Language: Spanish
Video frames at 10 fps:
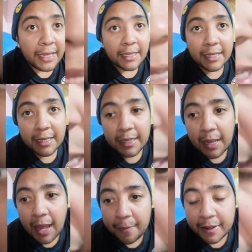y
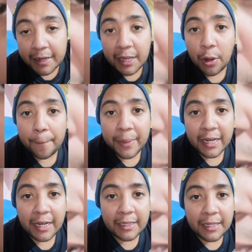a ver qué
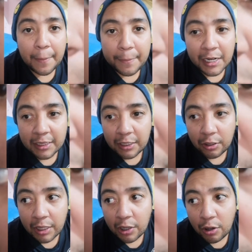opinan del
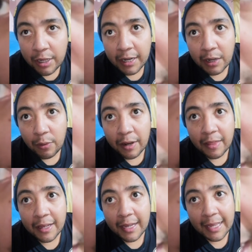partido de hoy.
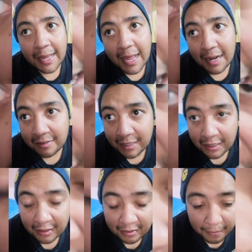Recuerden que ya la
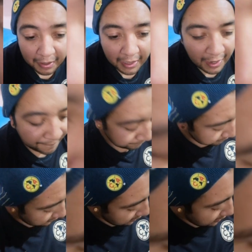siguiente semana
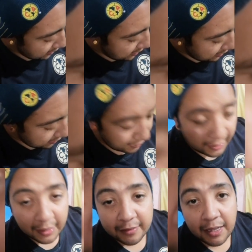eh,
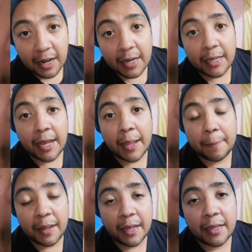regresa a la Liga
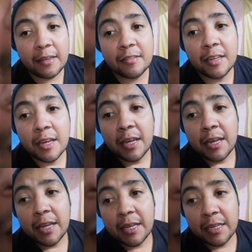MX
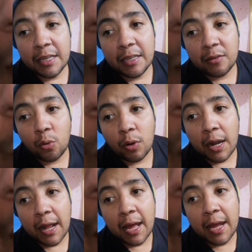y
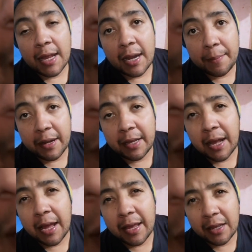jugará el
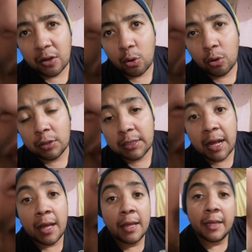América en
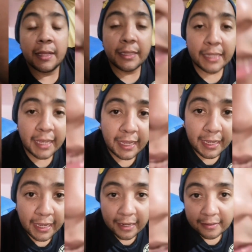contra de
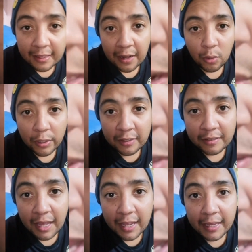el San
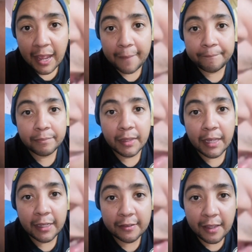Luis allá
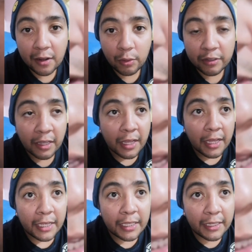en San Luis.
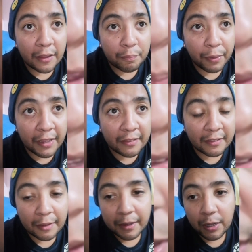Y después
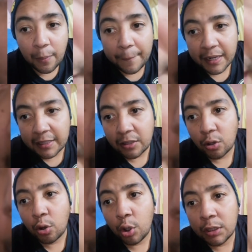se viene un
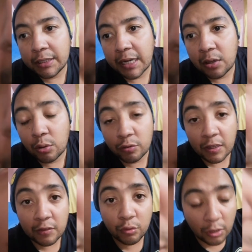partido contra Cruz
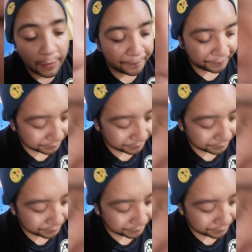Azul